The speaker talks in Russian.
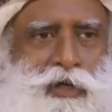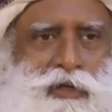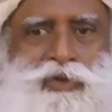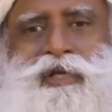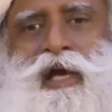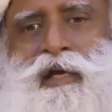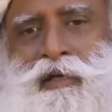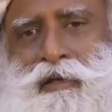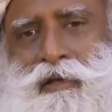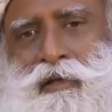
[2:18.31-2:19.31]
обществе,
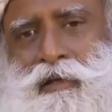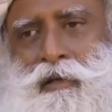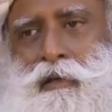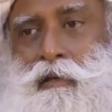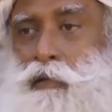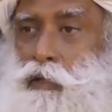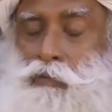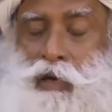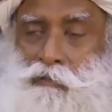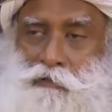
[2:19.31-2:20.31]
тогда у
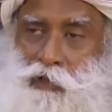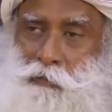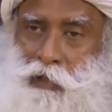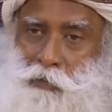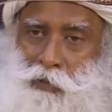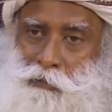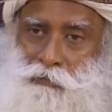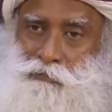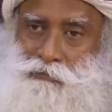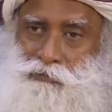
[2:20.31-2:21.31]
тебя серьезная
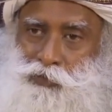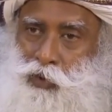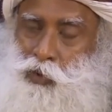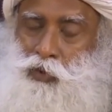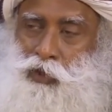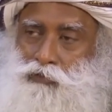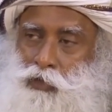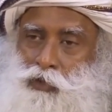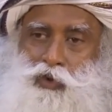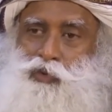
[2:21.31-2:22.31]
проблема. И ты
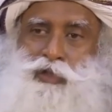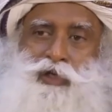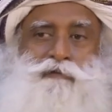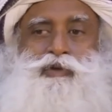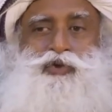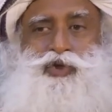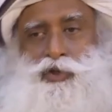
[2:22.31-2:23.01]
ищешь тотальной